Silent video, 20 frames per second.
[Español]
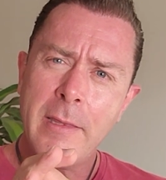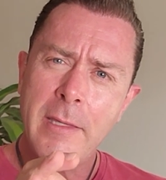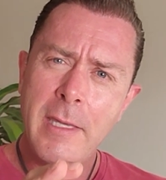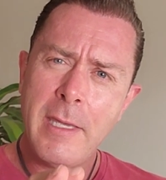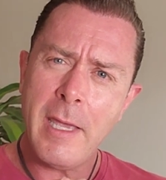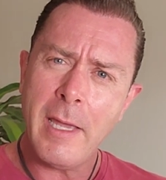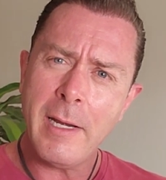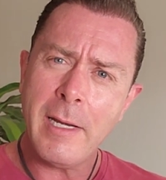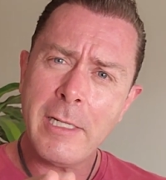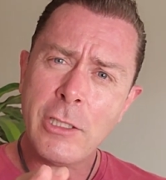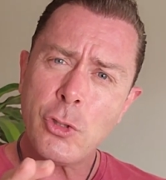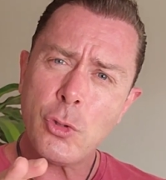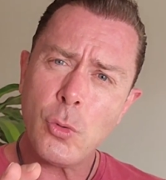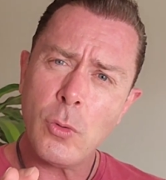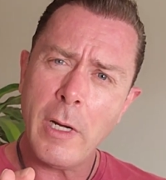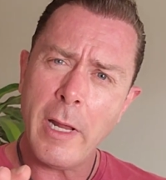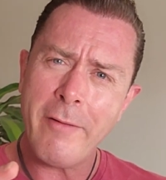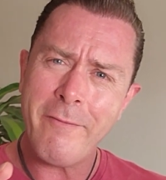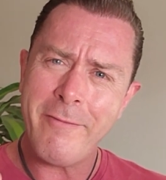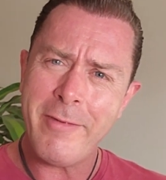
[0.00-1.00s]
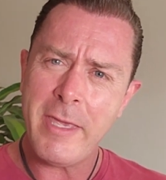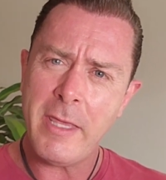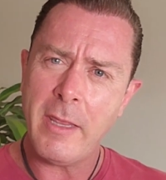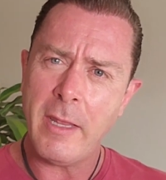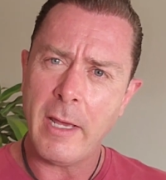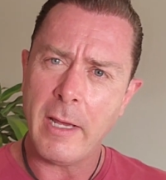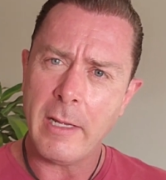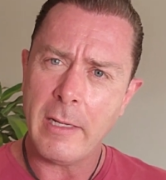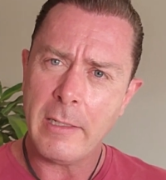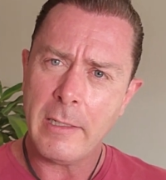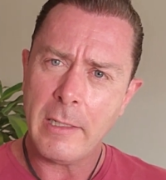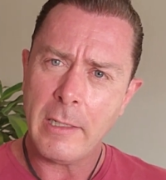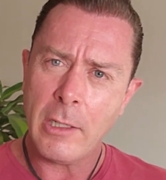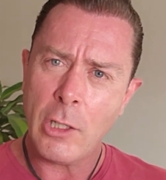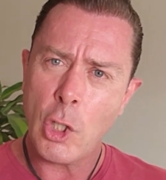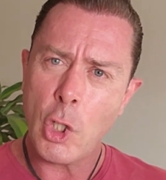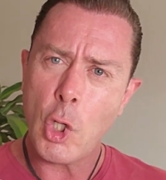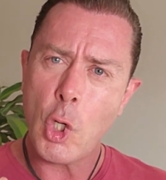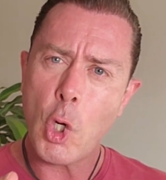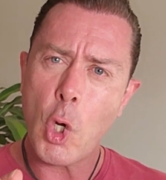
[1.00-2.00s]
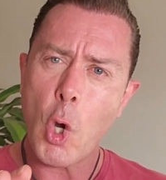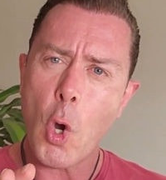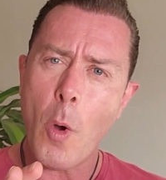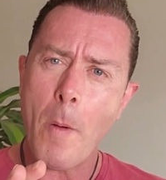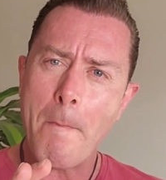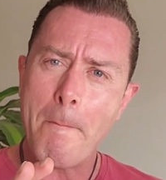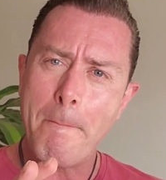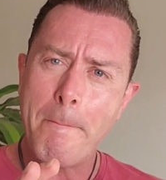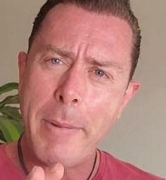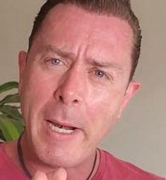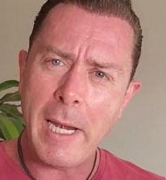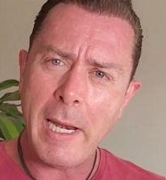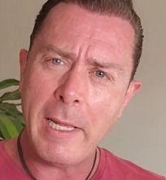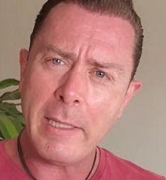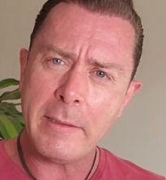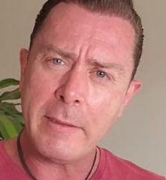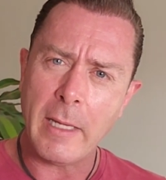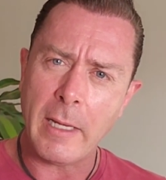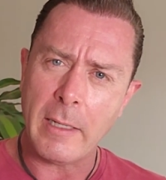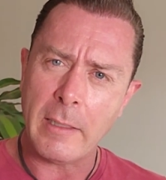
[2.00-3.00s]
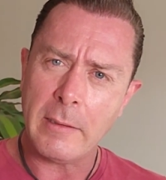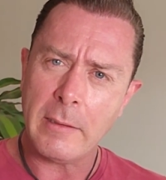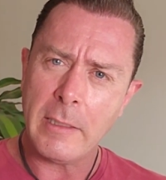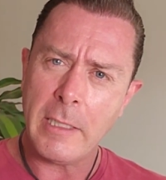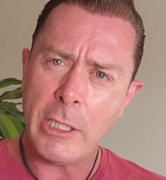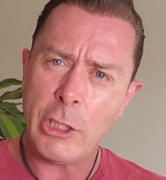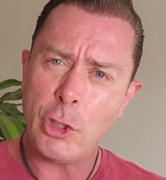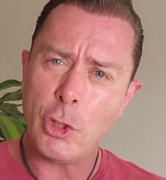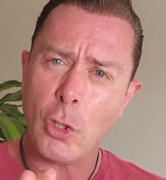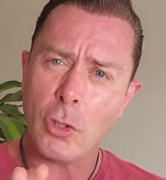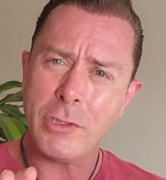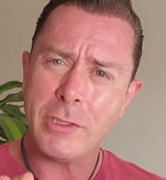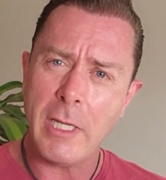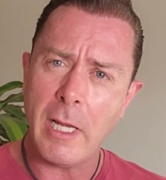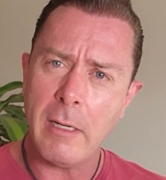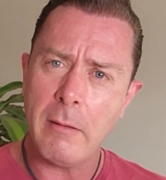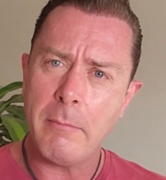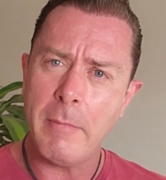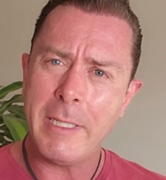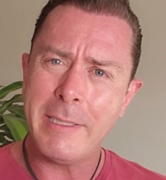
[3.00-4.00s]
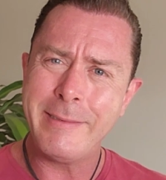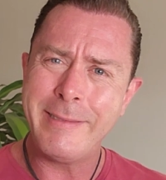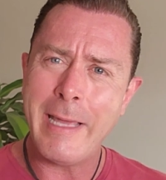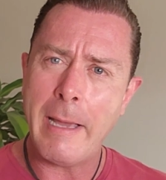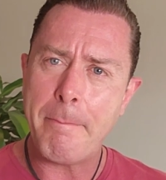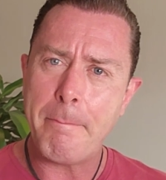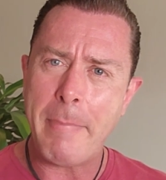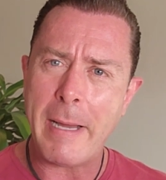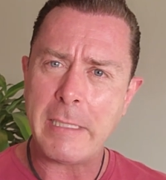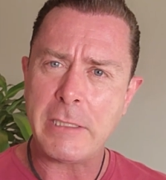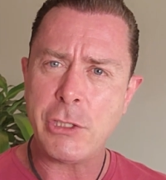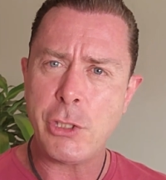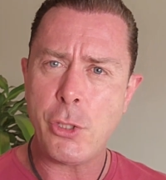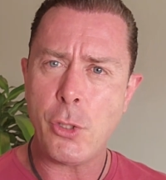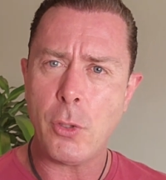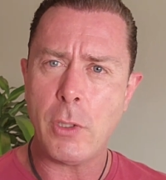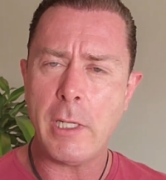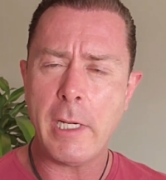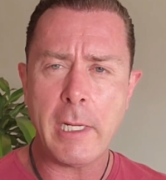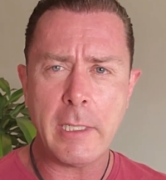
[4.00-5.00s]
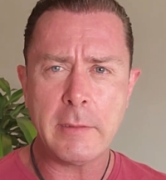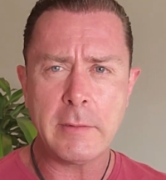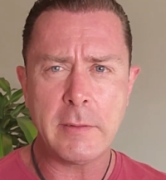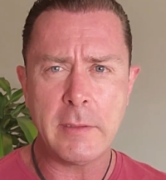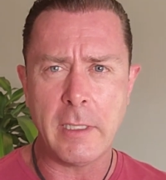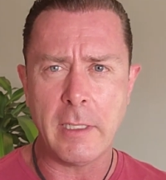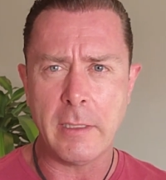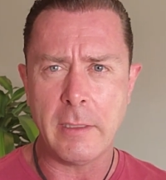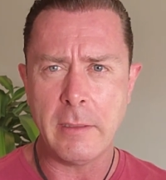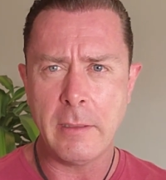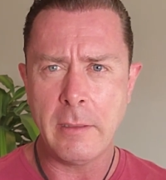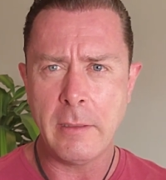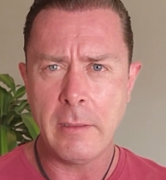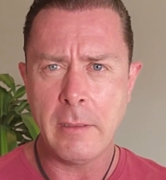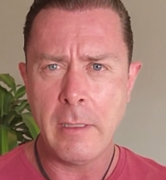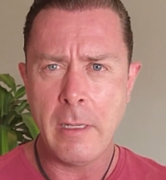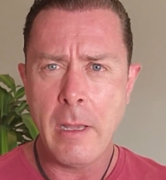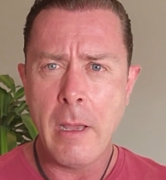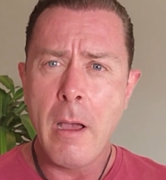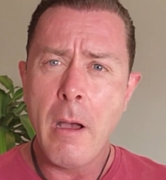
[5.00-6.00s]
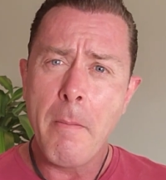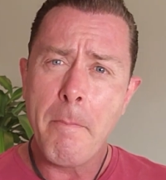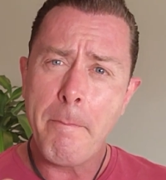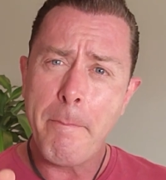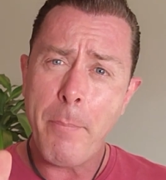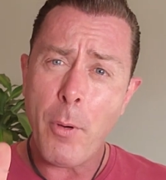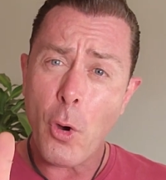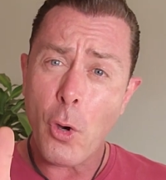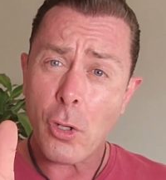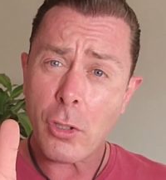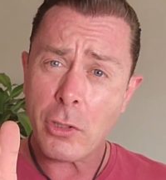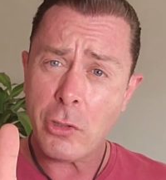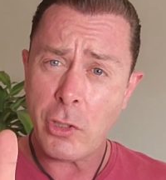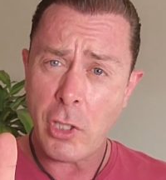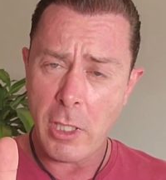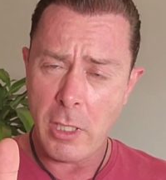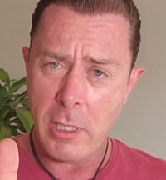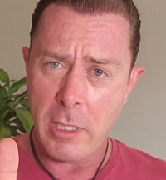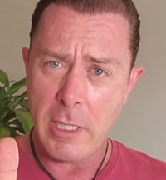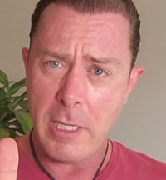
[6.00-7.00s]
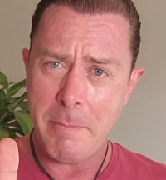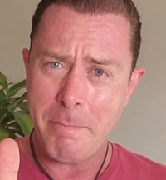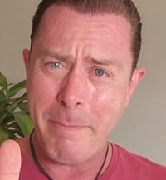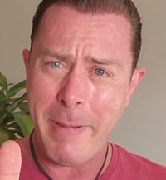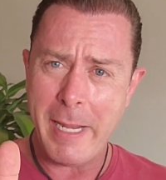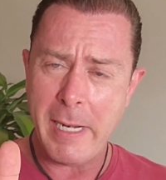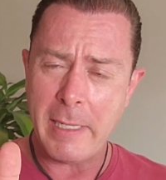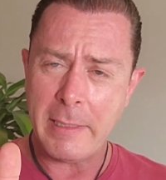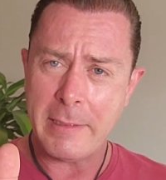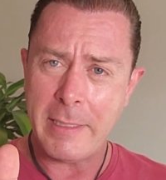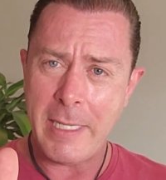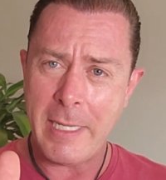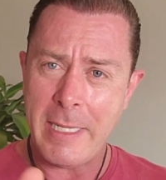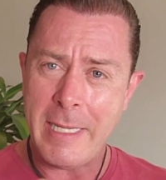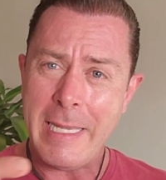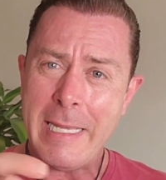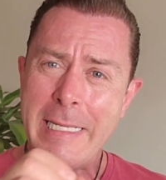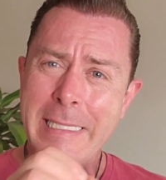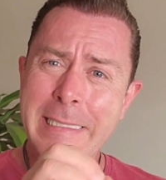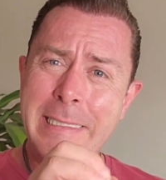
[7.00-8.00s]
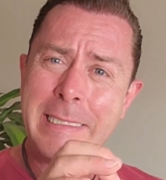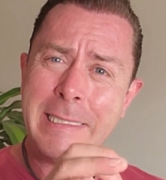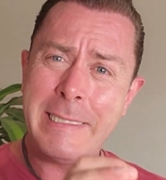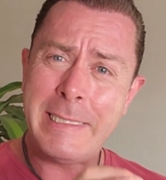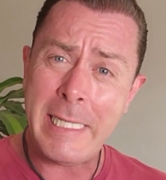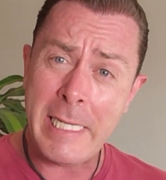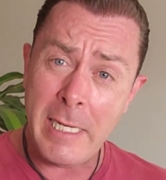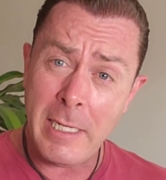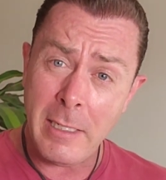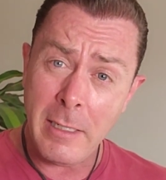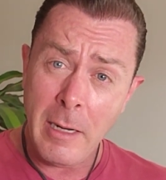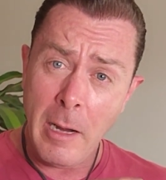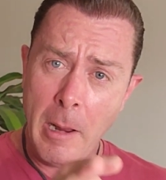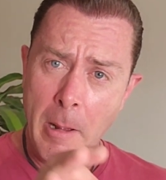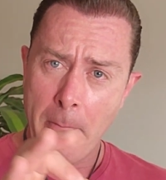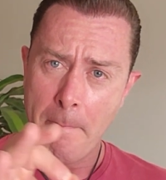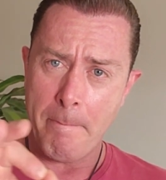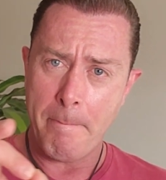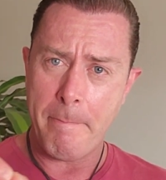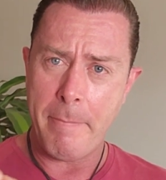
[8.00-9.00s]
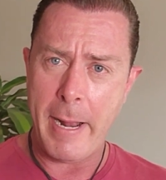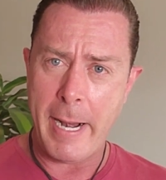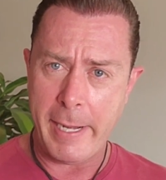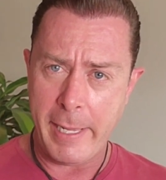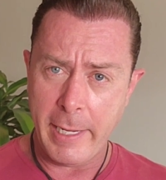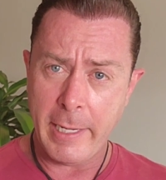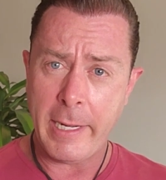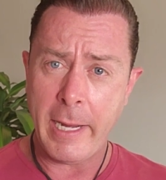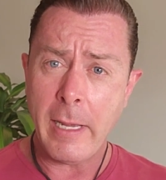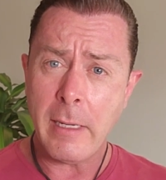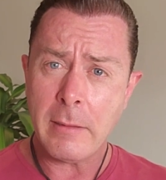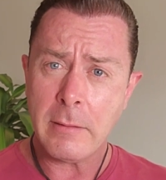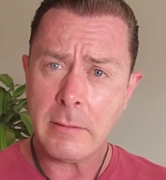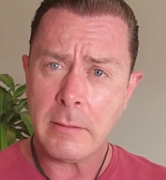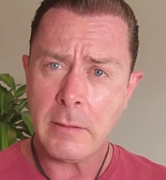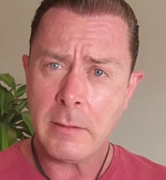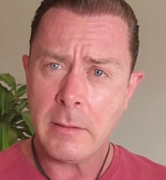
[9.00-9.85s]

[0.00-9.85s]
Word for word: tienes una vida completa y totalmente apasionante por ti y para ti sin pareja?